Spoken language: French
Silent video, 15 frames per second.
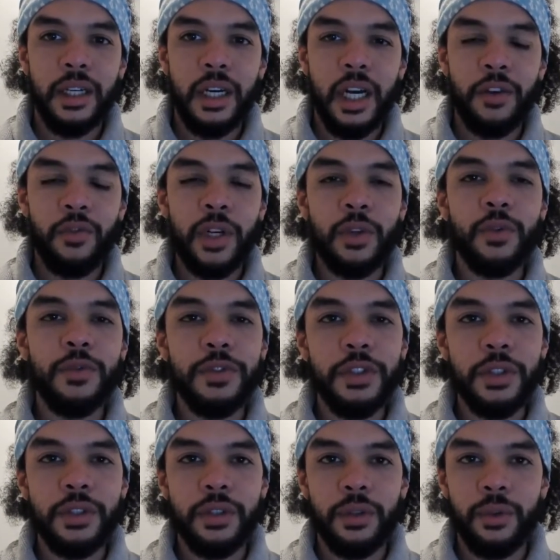avoir
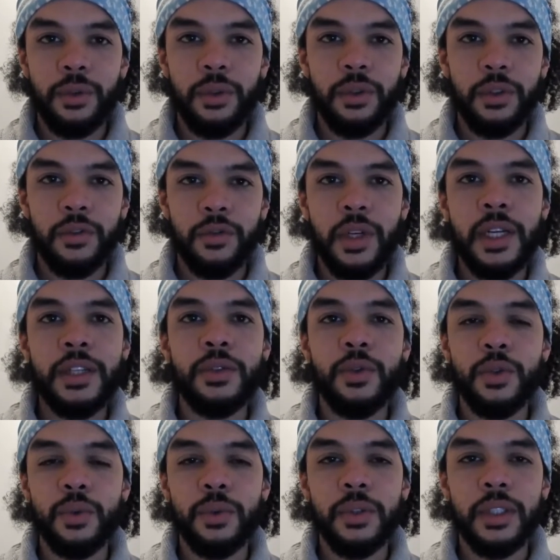confiance en l'autre. Voilà ce que
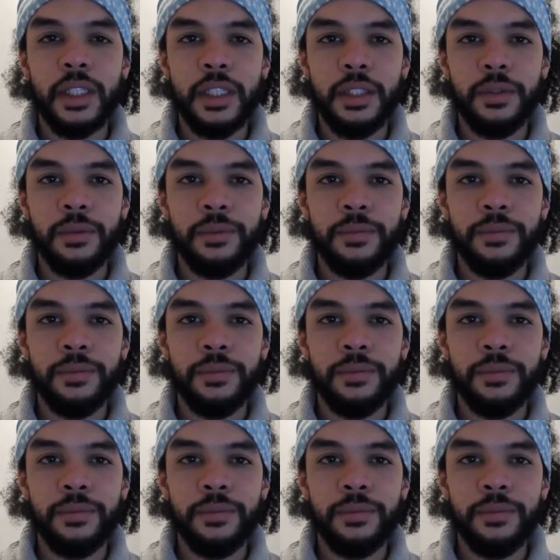sous-tend ta question.